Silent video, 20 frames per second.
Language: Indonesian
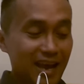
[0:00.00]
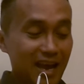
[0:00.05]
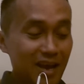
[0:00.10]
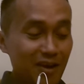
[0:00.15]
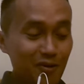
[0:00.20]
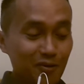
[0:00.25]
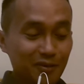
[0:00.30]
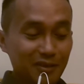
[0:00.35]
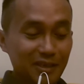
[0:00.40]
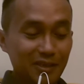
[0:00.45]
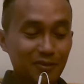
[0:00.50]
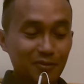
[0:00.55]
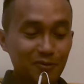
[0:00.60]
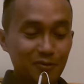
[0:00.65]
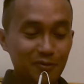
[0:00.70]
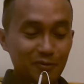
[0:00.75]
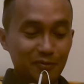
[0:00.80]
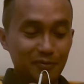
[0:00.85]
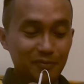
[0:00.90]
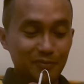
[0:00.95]
Ahok itu
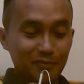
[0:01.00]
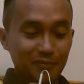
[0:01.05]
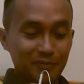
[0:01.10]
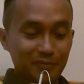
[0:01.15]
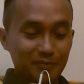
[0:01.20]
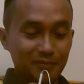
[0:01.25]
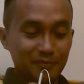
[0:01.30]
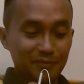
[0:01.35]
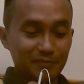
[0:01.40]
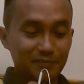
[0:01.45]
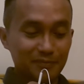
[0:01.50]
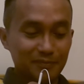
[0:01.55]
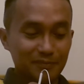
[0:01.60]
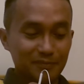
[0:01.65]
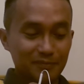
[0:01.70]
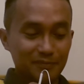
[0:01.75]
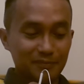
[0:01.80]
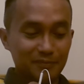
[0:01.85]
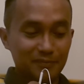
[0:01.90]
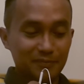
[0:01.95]

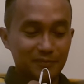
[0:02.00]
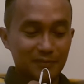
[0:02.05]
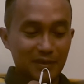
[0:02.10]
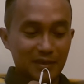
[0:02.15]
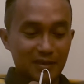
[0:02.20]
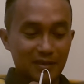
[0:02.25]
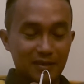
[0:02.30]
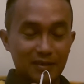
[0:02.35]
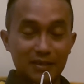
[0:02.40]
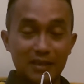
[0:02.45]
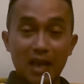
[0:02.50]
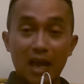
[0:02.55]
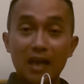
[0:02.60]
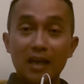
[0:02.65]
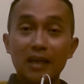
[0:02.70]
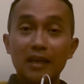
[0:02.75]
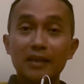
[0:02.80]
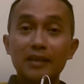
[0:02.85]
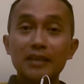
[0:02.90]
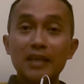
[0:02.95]
eh,
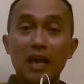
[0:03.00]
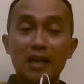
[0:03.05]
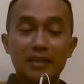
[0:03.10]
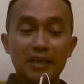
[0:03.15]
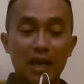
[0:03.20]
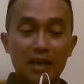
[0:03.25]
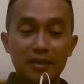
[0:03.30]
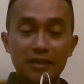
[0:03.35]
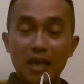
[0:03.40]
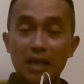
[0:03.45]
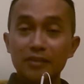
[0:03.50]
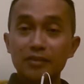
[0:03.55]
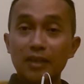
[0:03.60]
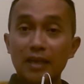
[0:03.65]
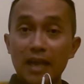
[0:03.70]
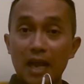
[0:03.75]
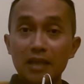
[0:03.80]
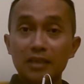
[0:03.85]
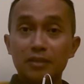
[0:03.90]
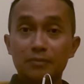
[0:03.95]
yang ya yang yang
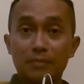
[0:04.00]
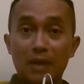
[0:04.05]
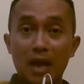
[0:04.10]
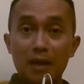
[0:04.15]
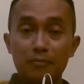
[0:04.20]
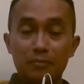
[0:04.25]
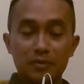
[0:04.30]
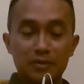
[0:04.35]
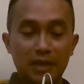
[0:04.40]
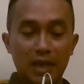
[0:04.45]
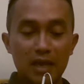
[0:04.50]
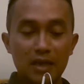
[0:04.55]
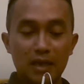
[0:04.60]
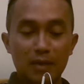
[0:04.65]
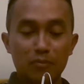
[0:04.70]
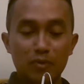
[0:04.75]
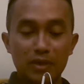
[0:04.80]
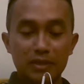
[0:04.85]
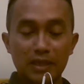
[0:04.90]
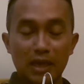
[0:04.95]
jelas maaf saya
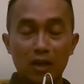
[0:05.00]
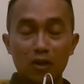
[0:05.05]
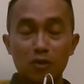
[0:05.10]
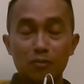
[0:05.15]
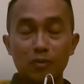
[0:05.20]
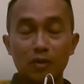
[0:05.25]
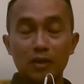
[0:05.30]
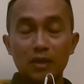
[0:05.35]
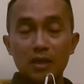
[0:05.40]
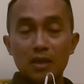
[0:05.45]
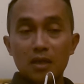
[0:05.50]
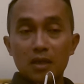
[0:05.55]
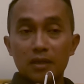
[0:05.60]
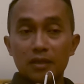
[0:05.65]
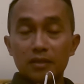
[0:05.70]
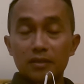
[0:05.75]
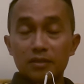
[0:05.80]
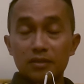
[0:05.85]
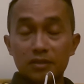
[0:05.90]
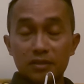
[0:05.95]
nggak boleh salah ngomong
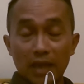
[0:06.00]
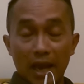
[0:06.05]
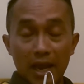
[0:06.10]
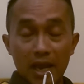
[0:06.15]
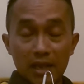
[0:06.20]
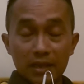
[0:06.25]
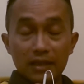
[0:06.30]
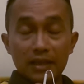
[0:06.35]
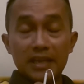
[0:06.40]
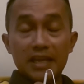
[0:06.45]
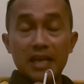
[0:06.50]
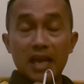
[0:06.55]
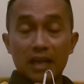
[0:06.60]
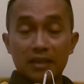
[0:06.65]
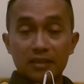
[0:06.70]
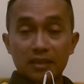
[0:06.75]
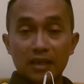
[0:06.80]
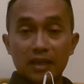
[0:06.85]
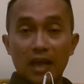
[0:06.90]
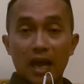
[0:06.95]
saya
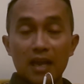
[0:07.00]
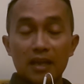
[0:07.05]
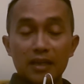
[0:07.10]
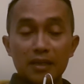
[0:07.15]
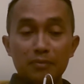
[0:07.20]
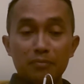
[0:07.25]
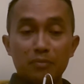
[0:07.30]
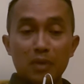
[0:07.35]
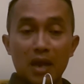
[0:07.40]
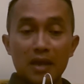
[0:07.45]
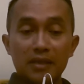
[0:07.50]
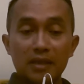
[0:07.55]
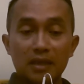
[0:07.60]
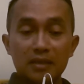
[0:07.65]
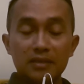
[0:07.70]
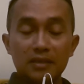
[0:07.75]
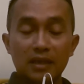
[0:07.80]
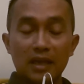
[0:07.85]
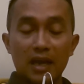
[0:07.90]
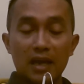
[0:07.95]
lihat sekali banyak
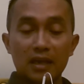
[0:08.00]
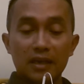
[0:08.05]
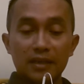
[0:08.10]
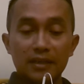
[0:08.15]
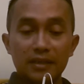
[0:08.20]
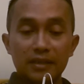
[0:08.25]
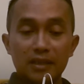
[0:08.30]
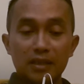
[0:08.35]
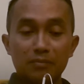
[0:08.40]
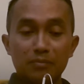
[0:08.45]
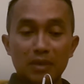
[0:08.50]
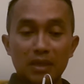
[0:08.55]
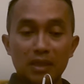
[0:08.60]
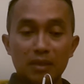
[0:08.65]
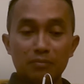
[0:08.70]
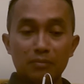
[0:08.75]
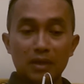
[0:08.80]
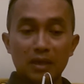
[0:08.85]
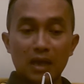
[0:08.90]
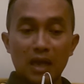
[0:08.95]
sekali
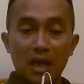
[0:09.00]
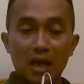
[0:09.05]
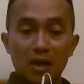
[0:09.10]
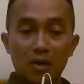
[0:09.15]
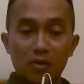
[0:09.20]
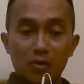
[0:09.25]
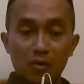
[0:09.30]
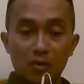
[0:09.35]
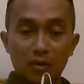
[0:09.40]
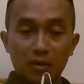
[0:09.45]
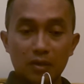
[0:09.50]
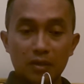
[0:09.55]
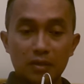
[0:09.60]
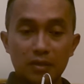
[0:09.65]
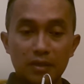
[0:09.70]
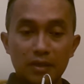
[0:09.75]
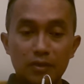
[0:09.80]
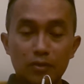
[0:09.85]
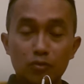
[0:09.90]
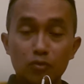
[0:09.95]
teman-teman Ahok
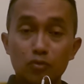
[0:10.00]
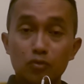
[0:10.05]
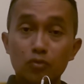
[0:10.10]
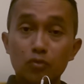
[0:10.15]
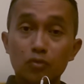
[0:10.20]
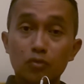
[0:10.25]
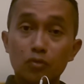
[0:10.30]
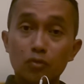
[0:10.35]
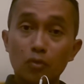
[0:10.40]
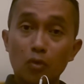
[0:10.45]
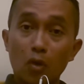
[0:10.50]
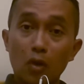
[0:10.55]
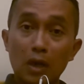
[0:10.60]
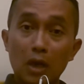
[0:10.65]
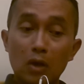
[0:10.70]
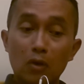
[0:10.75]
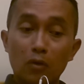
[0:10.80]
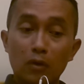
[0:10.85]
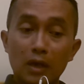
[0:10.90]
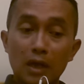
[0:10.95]
itu justru
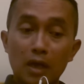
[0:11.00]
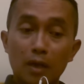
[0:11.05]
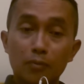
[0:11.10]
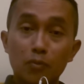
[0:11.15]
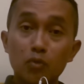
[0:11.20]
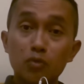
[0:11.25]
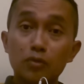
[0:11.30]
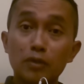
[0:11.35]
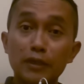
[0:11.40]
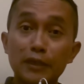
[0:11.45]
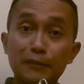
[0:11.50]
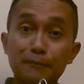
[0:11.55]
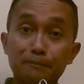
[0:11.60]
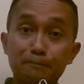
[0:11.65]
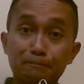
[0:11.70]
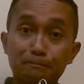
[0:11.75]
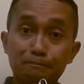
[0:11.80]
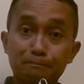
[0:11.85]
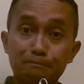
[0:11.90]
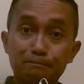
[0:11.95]
orang-orang
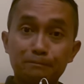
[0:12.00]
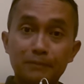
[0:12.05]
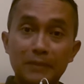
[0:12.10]
Muslim